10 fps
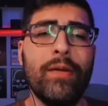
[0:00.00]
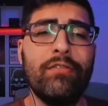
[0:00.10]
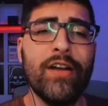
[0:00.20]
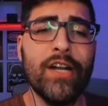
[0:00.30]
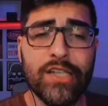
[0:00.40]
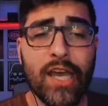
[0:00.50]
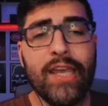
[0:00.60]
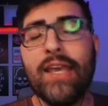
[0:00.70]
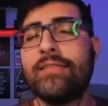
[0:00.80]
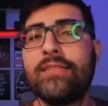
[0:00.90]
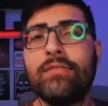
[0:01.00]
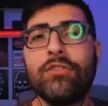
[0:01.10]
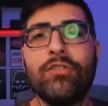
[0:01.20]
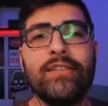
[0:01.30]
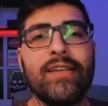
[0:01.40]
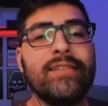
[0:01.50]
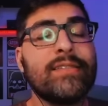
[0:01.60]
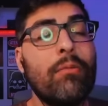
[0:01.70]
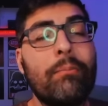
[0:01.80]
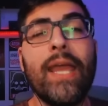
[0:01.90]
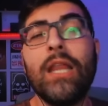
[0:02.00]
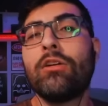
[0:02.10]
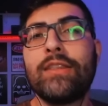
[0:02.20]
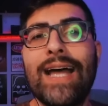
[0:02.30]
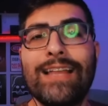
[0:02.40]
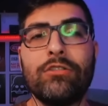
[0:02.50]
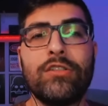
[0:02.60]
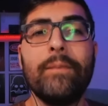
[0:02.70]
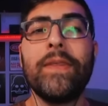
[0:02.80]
verde e esses servidores eles são bem lotados.